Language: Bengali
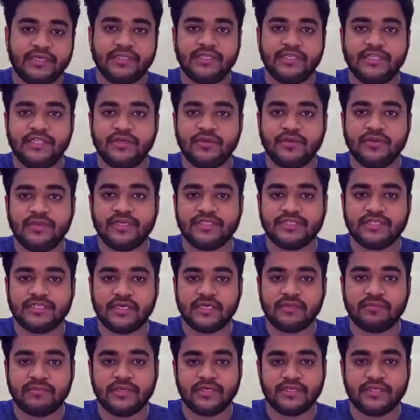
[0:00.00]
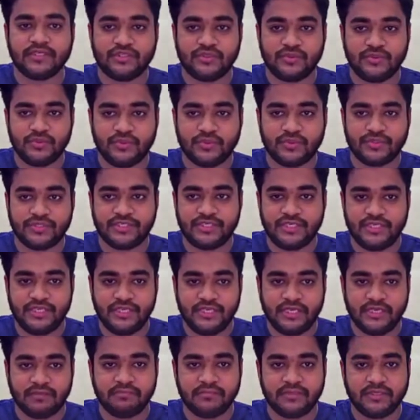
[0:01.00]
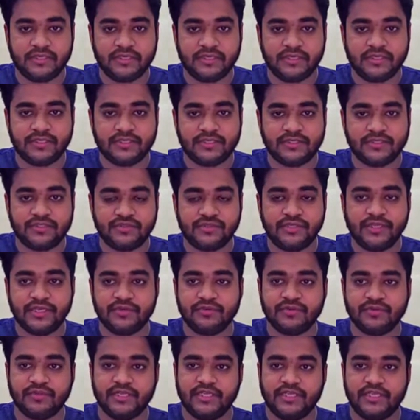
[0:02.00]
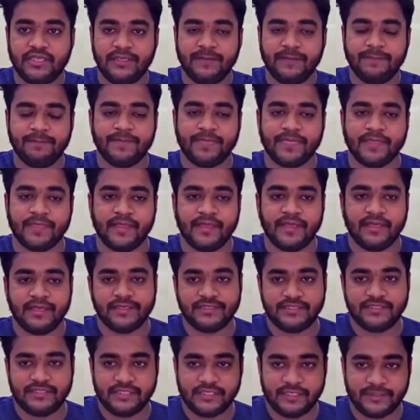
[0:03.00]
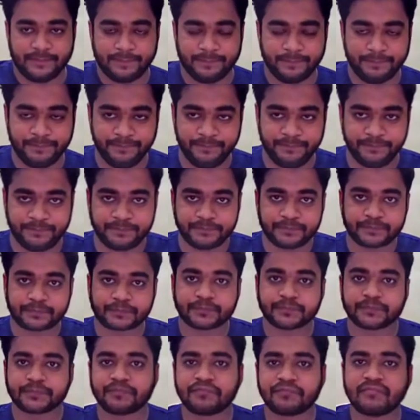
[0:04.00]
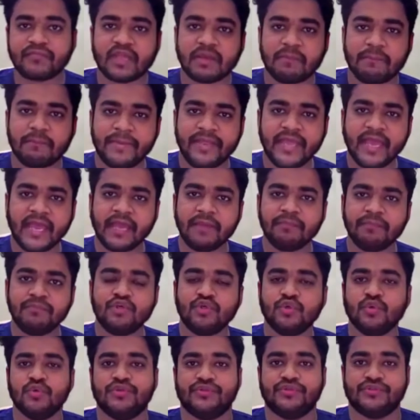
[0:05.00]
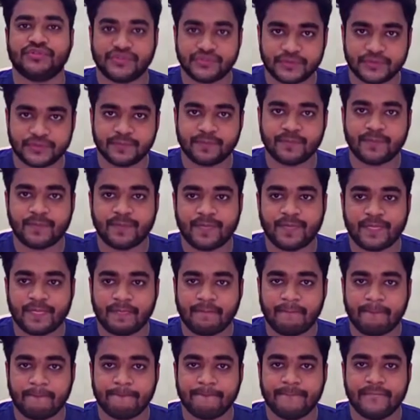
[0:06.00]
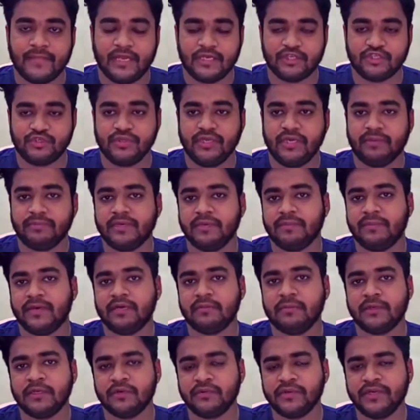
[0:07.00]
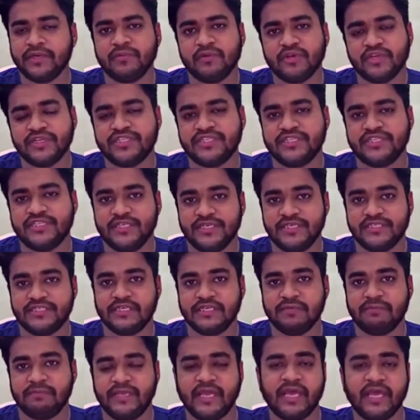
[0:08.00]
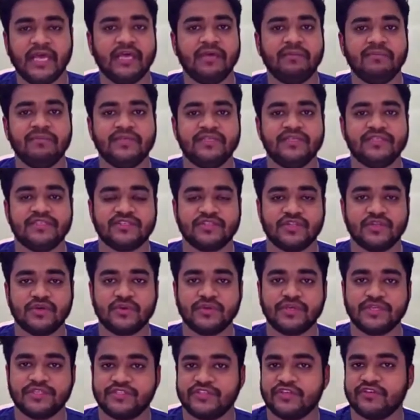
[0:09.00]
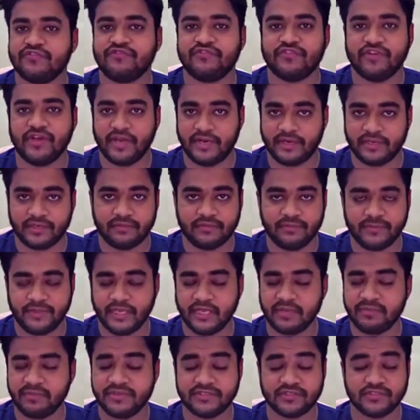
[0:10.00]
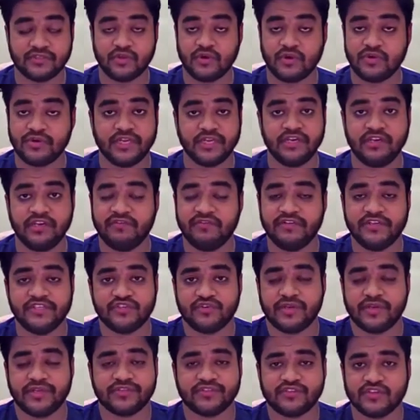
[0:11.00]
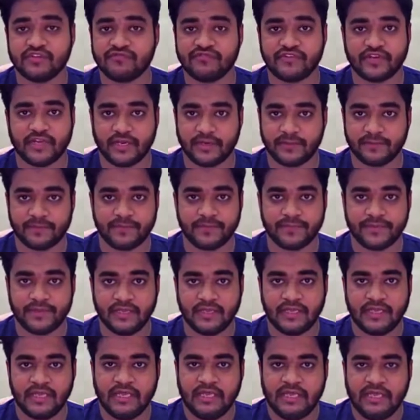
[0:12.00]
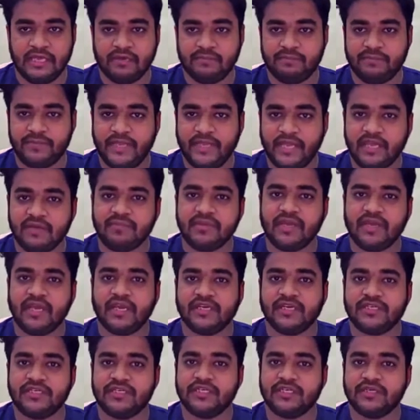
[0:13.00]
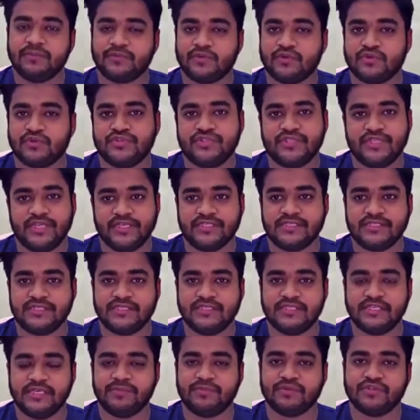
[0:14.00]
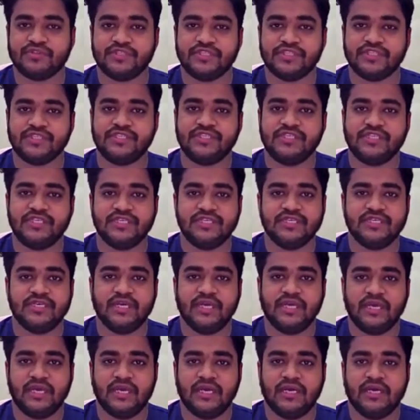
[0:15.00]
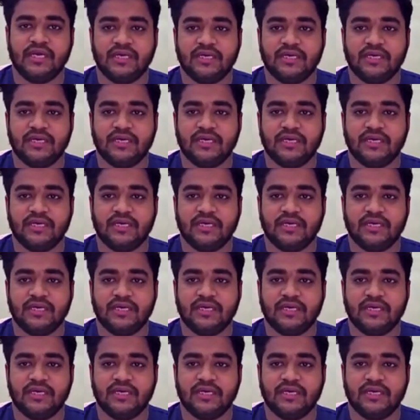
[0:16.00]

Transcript: তো আমাদের দ্বিতীয় লেকচার আমরা শুরু করছি আমরা যদি একটু দেখি যে বিআইএম টুলস আসলে আমরা বারবার করেই বলেছি যে বিআইএম ইজ নট এ সফটওয়্যার বিআইএম ইজ নট ইন্ডিভিজুয়াল এ সফটওয়্যার বিআইএম একটা প্রসেস যে প্রসেসটি